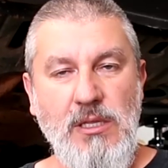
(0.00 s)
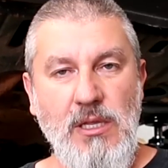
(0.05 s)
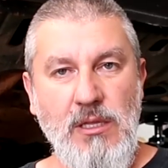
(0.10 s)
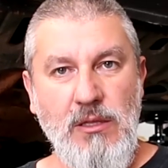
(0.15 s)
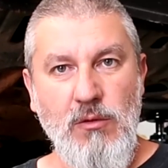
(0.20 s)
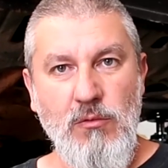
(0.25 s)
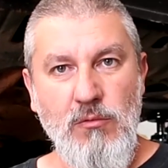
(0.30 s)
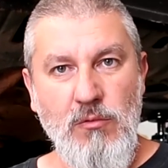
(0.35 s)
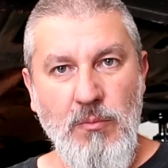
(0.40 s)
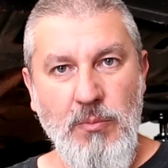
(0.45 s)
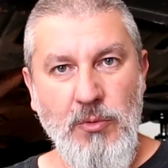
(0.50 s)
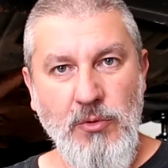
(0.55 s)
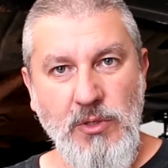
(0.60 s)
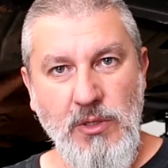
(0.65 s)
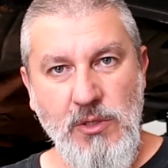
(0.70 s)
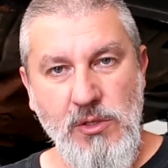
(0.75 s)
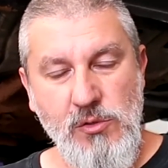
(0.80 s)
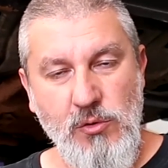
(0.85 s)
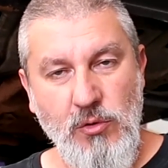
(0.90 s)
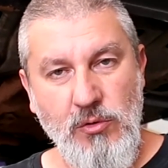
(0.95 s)
tentar um cupom de
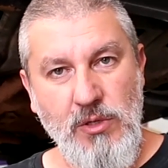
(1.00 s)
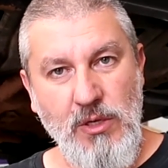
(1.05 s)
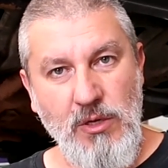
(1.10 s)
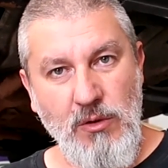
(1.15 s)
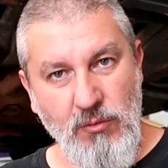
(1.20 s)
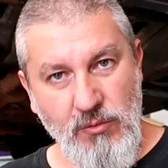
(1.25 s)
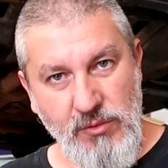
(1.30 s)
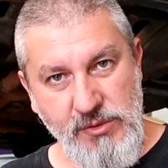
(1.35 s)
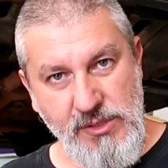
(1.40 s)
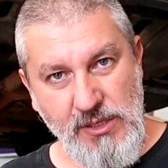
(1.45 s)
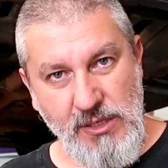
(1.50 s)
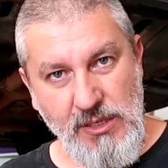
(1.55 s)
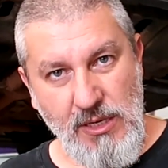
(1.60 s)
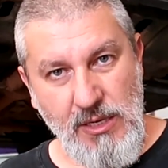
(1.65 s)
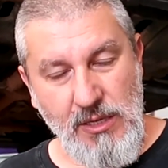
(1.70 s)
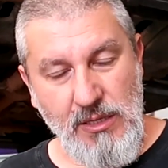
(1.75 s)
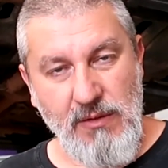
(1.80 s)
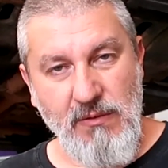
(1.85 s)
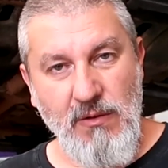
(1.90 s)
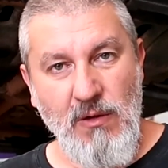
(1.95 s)
desconto e não
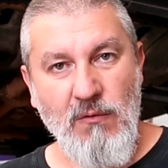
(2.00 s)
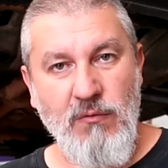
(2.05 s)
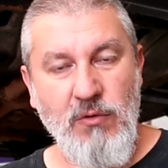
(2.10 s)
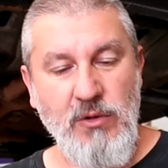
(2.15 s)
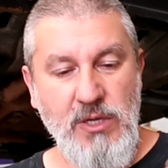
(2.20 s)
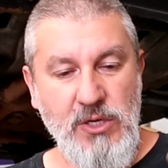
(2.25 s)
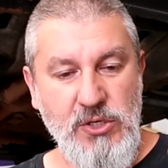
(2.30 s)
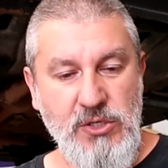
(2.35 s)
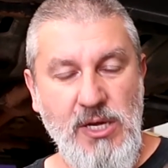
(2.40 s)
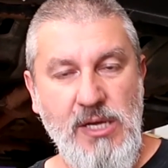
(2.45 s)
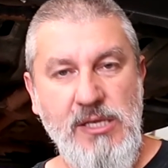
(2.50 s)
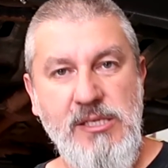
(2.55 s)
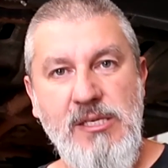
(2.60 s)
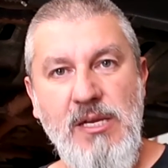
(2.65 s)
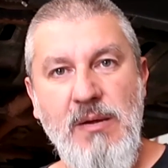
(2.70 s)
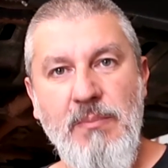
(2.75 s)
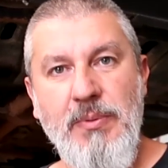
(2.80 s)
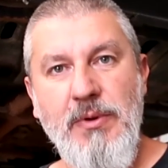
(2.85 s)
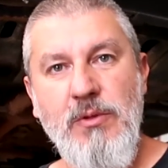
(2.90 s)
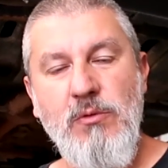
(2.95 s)
conseguir, eu vou deixar
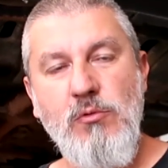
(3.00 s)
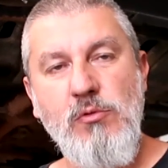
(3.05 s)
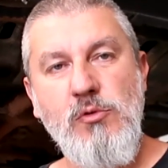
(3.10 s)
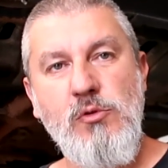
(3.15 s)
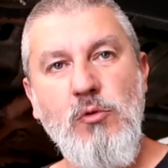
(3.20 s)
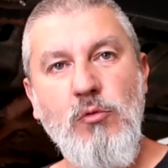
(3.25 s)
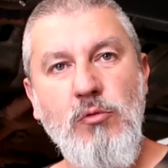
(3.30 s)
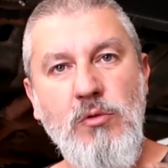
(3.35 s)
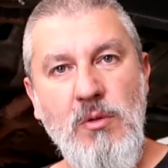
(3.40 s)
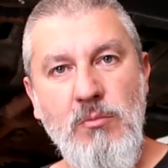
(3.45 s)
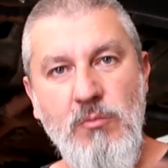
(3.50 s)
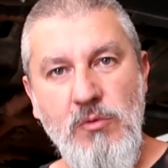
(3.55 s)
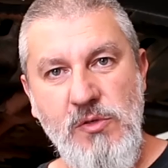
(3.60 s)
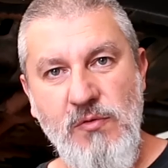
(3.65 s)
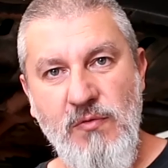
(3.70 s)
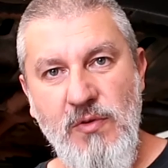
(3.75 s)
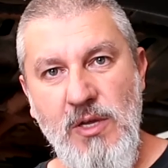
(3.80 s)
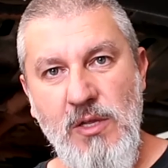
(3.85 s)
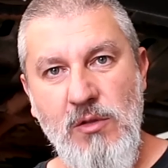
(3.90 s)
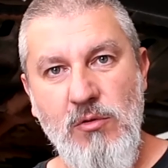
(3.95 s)
sempre nos últimos
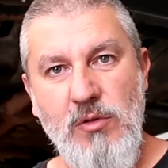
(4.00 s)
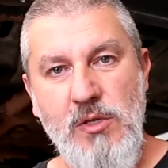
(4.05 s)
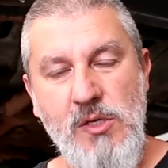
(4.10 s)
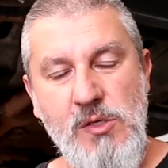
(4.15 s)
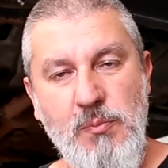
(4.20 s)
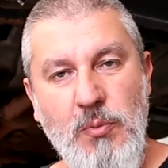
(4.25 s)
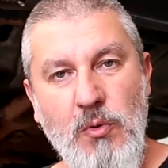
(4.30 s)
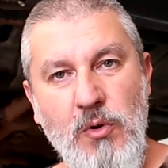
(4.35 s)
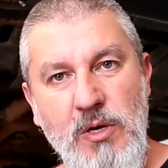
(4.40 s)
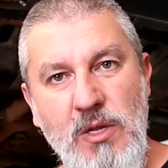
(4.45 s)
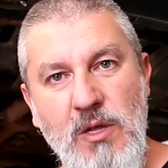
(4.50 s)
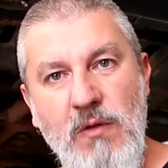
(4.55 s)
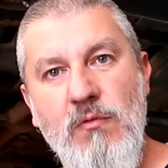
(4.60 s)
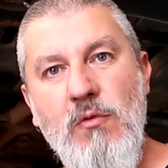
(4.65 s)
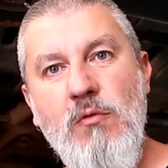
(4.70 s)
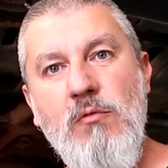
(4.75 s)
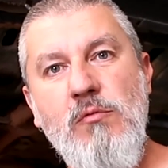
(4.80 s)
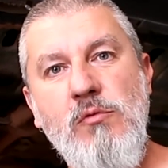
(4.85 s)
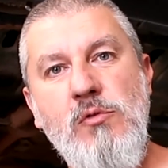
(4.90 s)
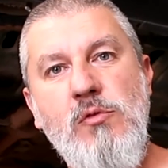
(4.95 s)
vídeos
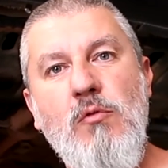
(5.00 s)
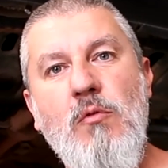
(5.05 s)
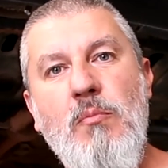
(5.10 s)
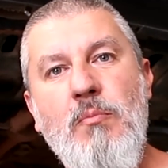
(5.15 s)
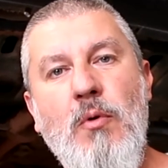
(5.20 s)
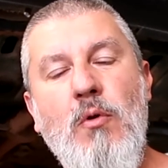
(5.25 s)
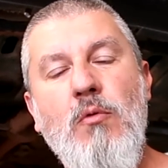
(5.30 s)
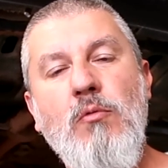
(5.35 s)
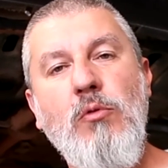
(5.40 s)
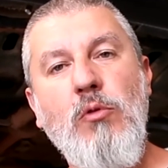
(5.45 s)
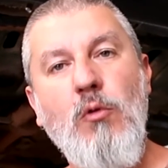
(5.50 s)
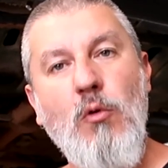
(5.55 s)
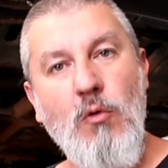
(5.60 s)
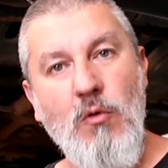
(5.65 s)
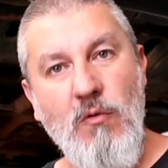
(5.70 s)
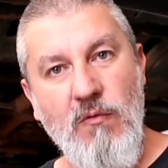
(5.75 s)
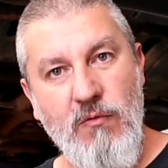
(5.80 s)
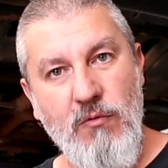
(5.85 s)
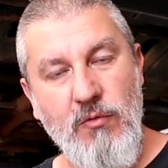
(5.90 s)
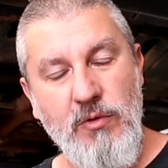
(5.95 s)
disponível os cupom
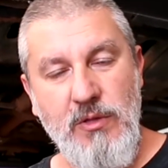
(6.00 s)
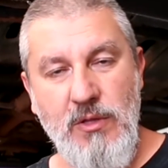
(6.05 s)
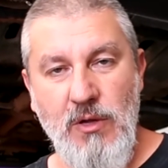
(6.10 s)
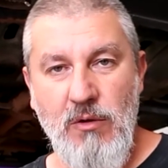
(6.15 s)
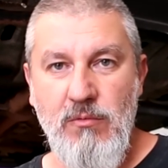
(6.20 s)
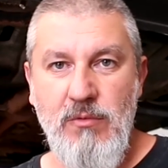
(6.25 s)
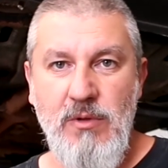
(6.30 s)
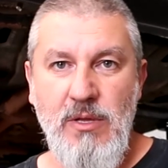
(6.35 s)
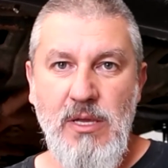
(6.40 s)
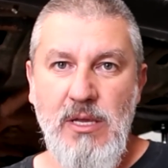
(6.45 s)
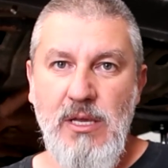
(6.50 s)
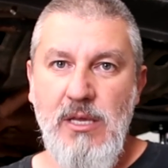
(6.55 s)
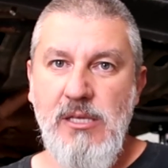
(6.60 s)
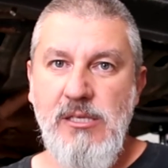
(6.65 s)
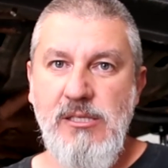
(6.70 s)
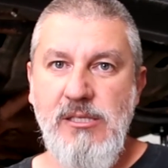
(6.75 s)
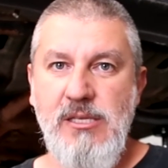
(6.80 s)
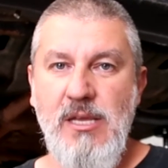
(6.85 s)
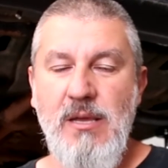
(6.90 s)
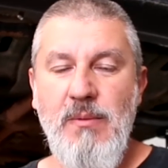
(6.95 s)
novo. Então,
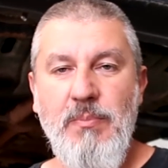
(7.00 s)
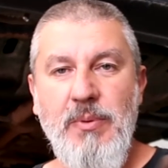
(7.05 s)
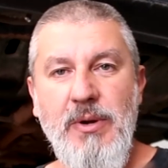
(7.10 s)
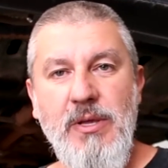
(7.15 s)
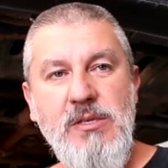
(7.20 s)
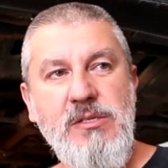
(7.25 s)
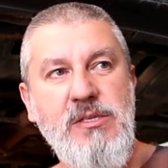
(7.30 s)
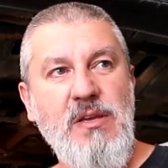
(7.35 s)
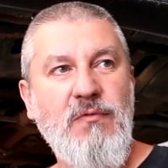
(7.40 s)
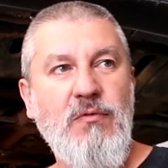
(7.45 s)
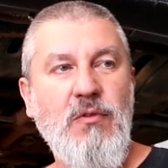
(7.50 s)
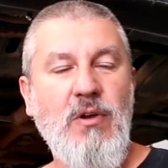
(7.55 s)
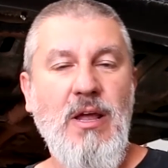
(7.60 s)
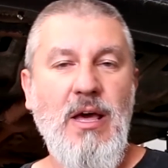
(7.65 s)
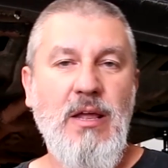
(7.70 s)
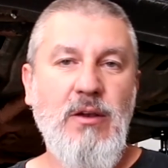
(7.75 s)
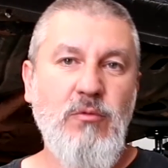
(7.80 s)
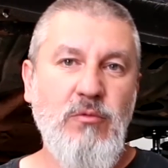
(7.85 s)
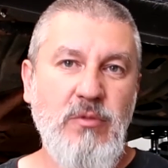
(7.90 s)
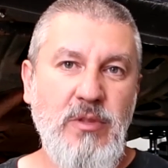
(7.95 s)
sempre que você for
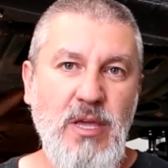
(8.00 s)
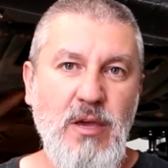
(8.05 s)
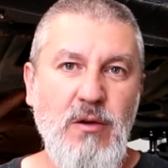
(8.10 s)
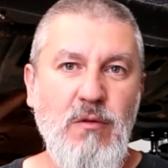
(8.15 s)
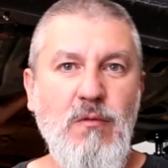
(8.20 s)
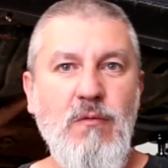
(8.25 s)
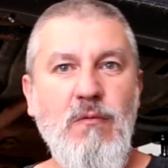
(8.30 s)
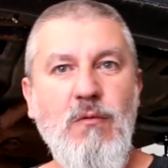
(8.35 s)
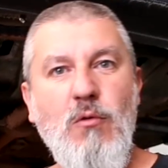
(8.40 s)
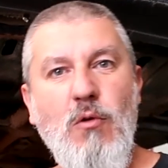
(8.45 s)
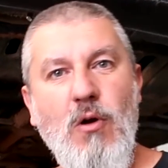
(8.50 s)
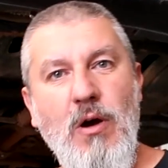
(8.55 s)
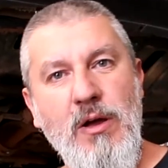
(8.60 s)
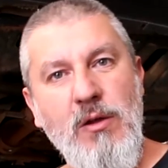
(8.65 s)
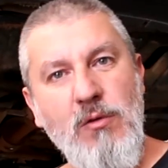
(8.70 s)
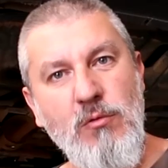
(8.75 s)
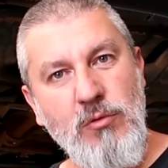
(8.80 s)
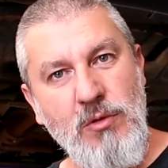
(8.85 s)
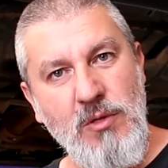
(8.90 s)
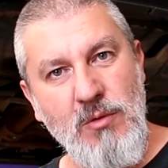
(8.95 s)
lá não deu, corre
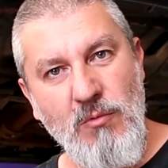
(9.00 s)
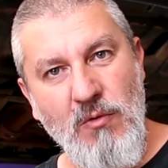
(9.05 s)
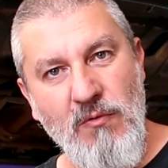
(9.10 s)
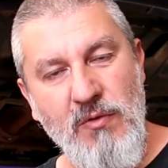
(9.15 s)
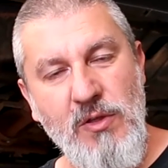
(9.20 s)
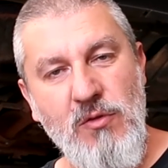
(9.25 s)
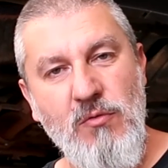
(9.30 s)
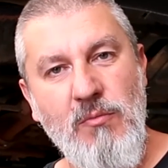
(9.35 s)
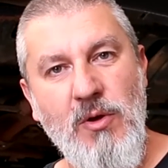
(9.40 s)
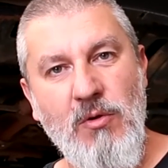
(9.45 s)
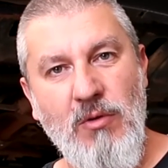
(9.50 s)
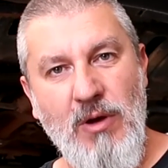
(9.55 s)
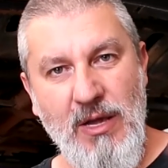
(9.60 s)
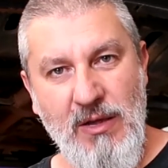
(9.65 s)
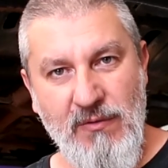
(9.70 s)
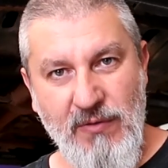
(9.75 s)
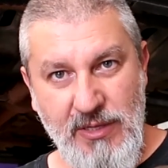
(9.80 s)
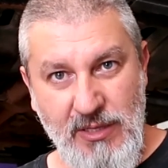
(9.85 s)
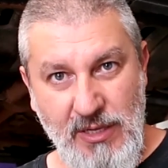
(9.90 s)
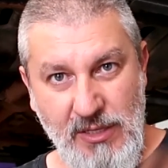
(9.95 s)
no último vídeo meu lá
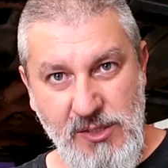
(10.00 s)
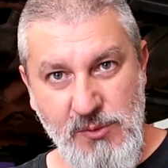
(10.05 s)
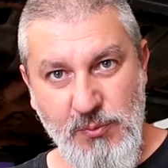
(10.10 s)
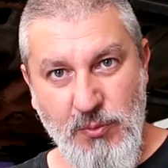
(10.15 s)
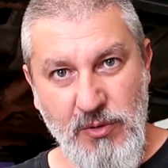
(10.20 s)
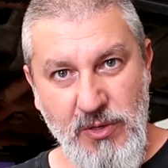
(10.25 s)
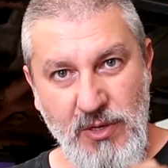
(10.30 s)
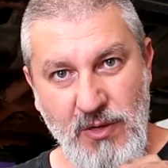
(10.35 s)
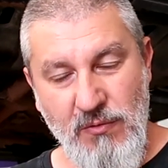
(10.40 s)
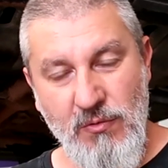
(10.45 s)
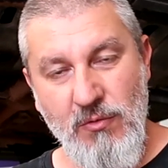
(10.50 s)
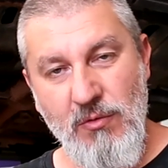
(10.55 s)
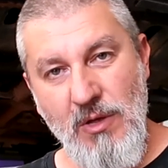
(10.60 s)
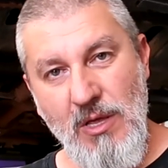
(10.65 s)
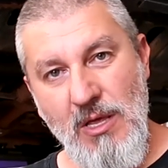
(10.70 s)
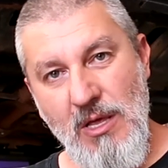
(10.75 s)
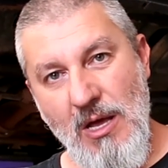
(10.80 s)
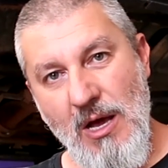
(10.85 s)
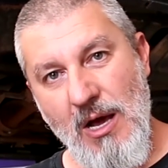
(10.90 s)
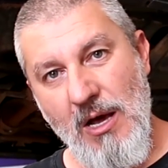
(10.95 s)
que vai estar disponível
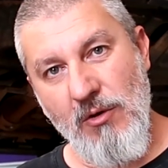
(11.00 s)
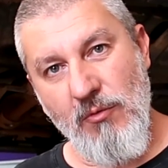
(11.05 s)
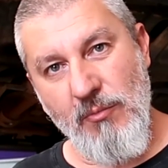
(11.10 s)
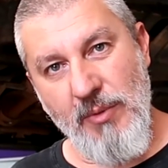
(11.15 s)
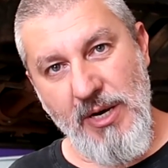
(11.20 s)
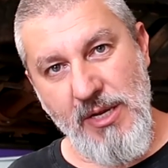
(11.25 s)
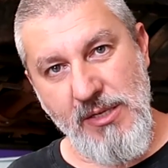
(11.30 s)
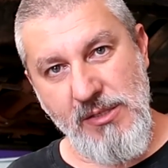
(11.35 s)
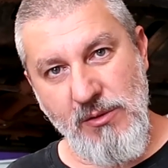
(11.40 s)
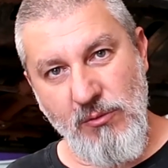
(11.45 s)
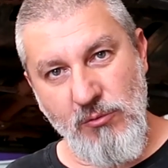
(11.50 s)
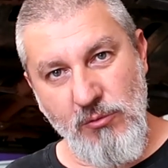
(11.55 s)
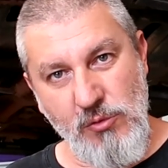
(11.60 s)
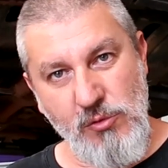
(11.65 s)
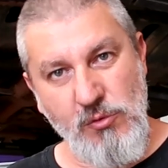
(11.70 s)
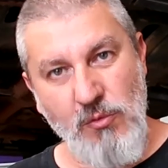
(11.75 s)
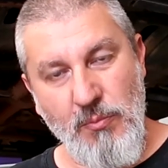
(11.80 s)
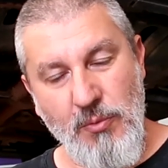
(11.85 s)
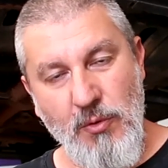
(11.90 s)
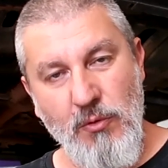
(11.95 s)
a numeração dos
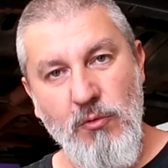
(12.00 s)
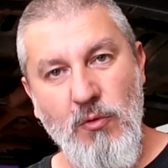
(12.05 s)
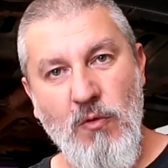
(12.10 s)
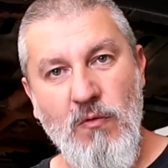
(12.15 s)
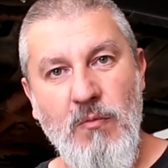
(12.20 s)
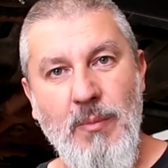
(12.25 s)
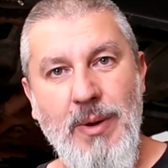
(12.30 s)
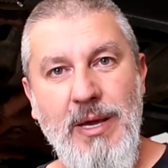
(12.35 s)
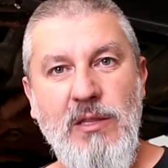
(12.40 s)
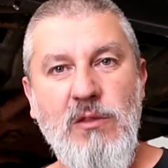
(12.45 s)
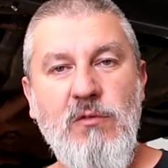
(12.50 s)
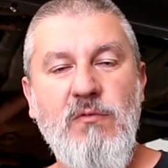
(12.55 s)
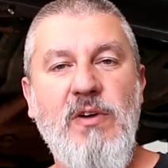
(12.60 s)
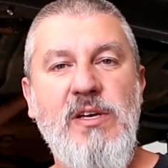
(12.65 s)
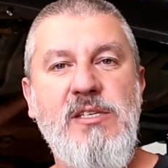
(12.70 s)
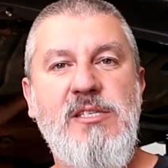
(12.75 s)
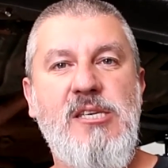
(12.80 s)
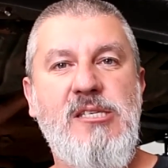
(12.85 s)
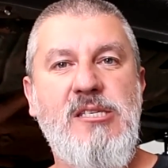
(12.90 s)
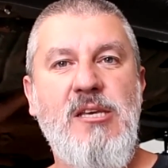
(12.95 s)
cupom novo. Mas
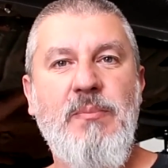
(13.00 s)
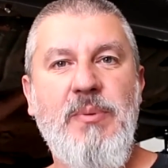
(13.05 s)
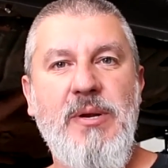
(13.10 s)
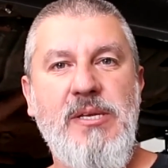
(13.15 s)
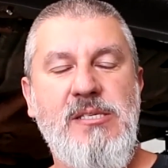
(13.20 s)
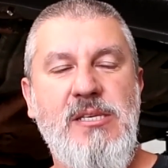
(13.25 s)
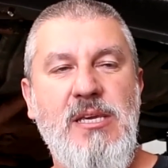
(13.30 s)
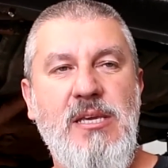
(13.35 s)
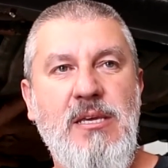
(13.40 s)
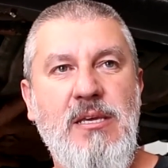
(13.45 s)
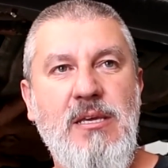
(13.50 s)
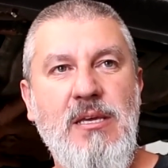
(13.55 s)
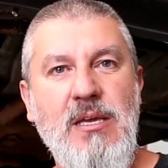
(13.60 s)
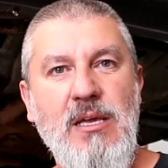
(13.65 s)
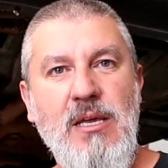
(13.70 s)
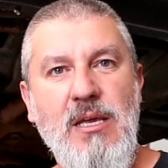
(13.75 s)
vai ser sempre assim,